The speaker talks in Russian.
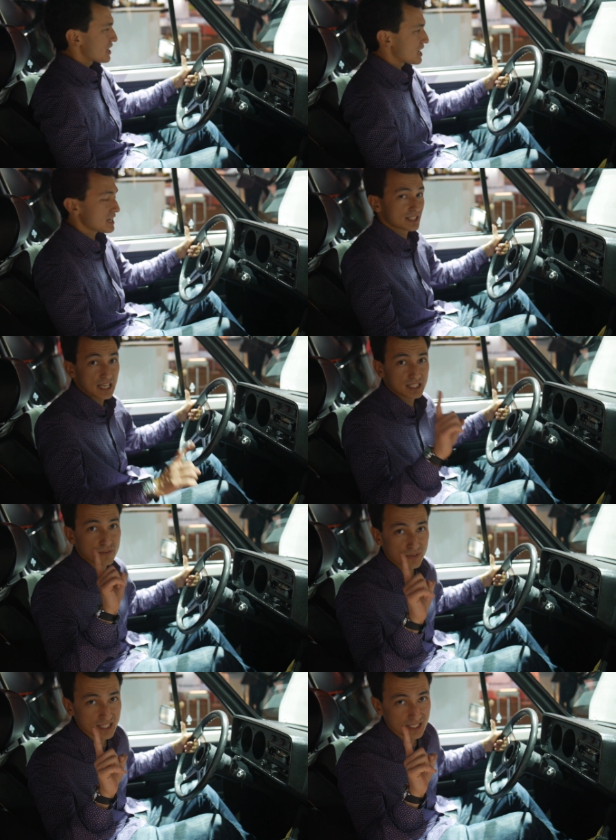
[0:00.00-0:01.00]
И, кстати,
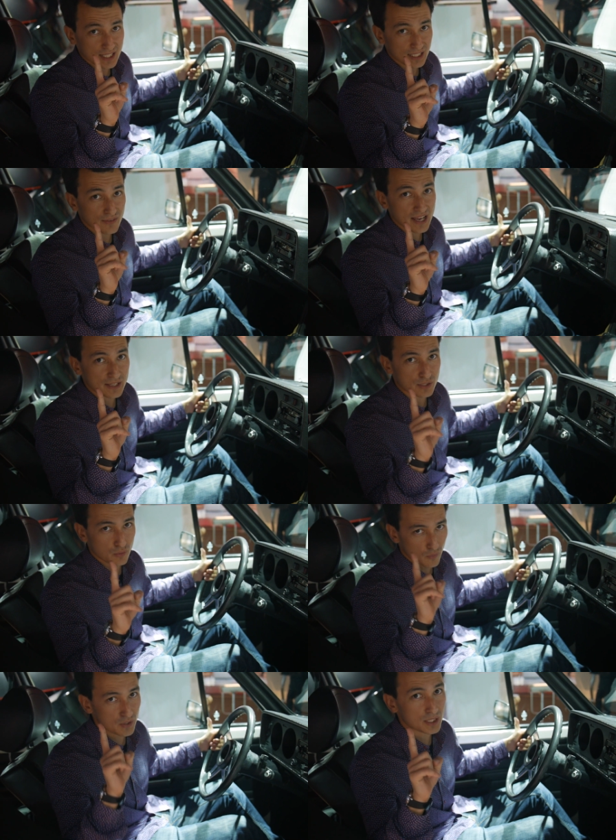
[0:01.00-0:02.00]
вес составляет
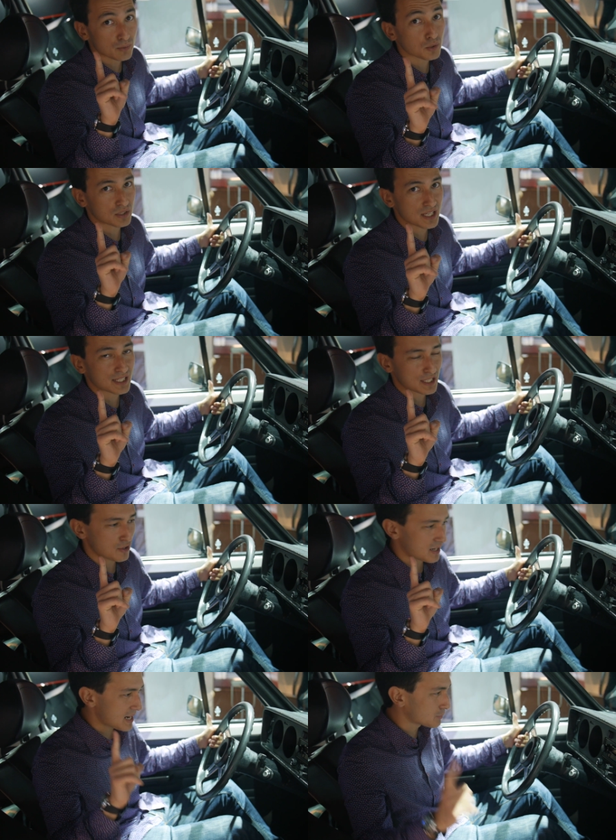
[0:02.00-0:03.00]
всего 810
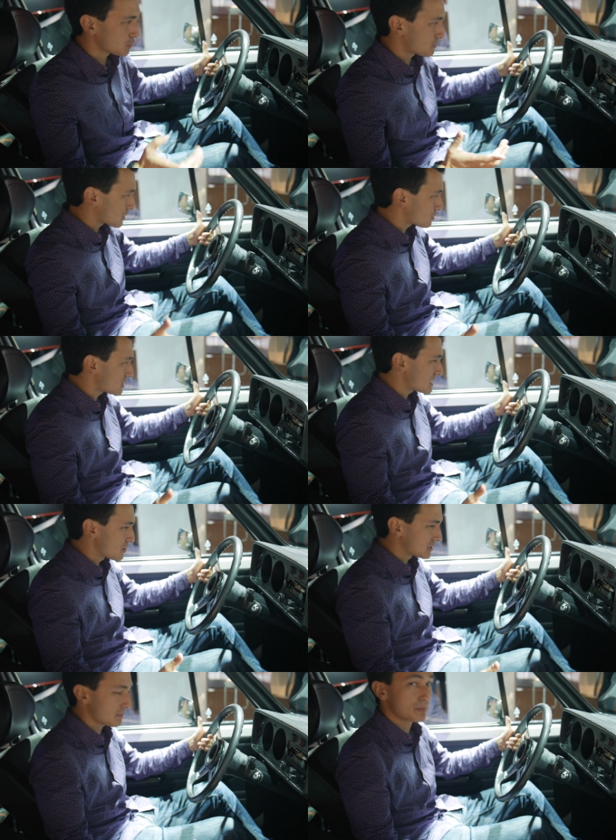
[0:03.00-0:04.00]
килограмм, то есть, по сути
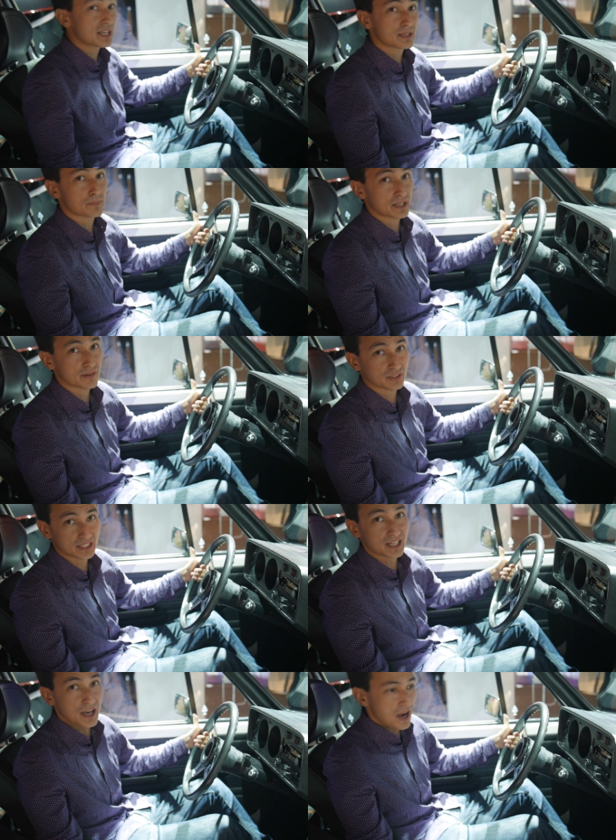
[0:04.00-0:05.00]
дела, это
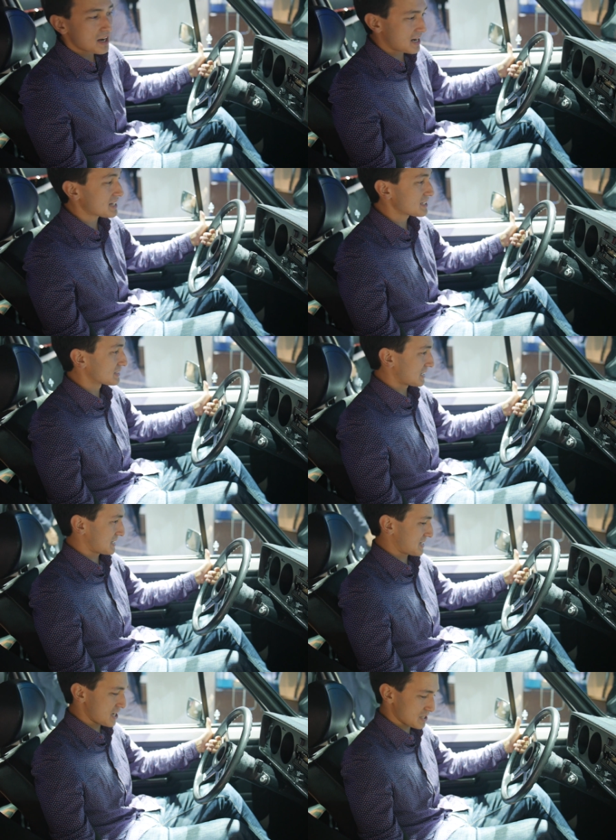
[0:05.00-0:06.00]
переднеприводный картинг, так
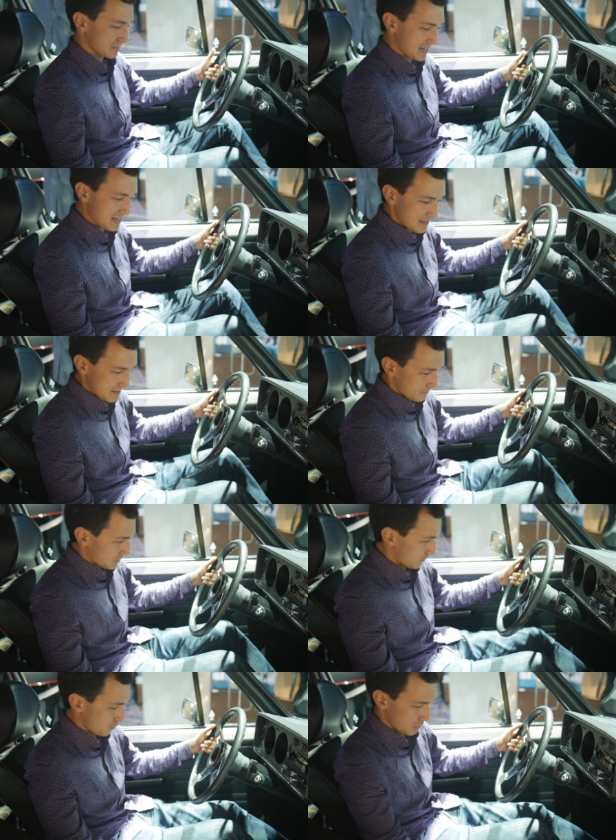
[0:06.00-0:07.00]
скажем, да?
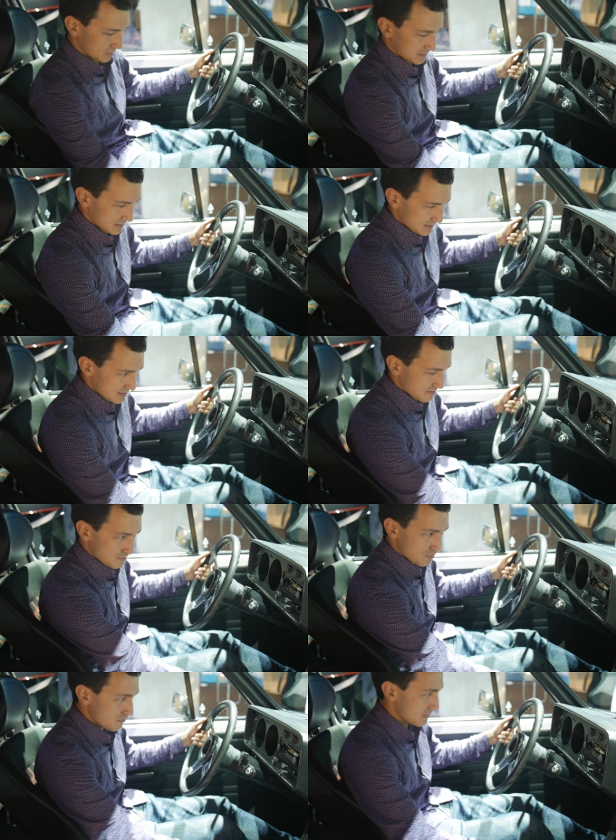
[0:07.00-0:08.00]
Вот.
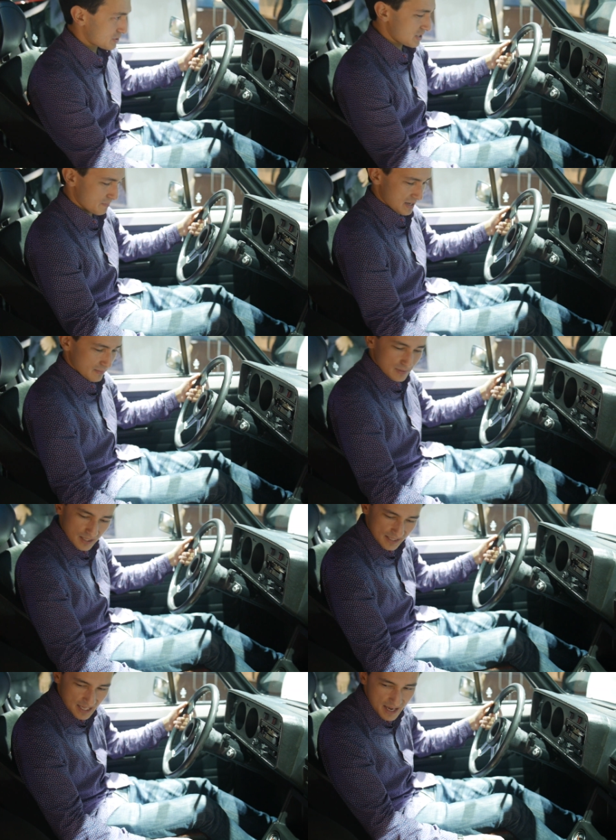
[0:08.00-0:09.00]
Ну, вообще прям
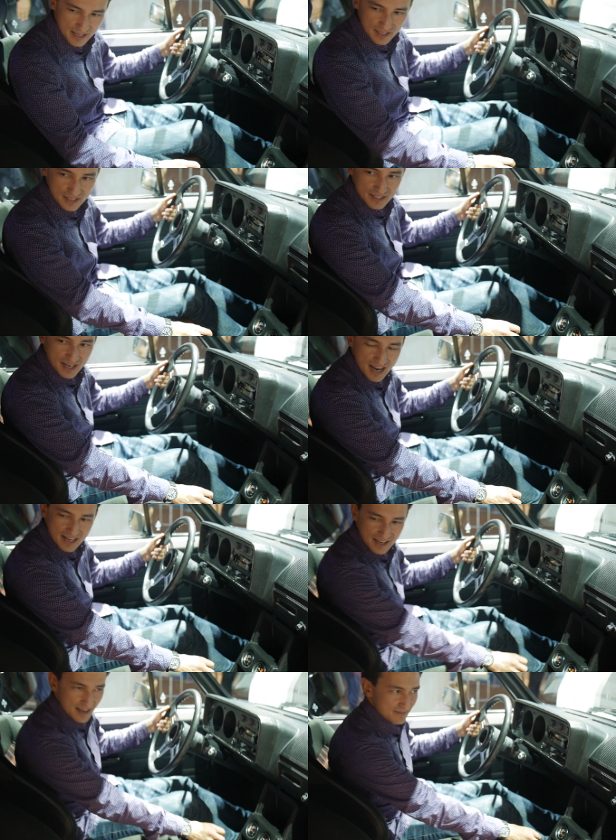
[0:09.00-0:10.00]
состояние
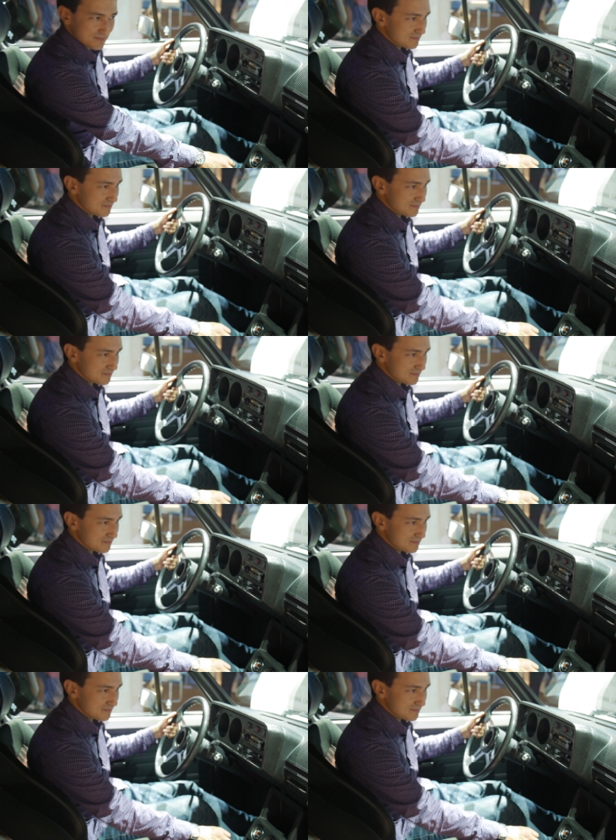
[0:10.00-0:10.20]
идеальное,